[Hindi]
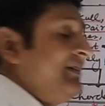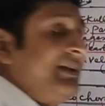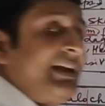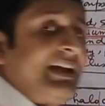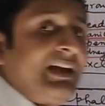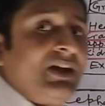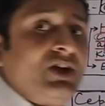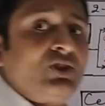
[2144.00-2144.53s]
ठीक
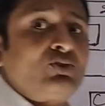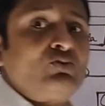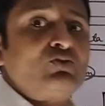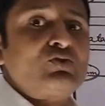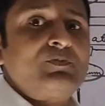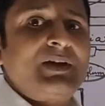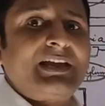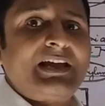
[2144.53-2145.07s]
है तो
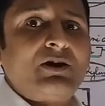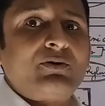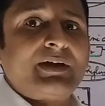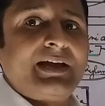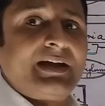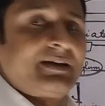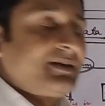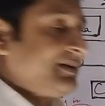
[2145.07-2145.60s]
उसमें क्या हो
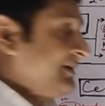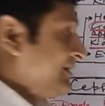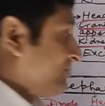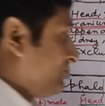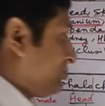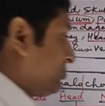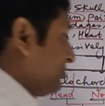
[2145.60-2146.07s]
गया तो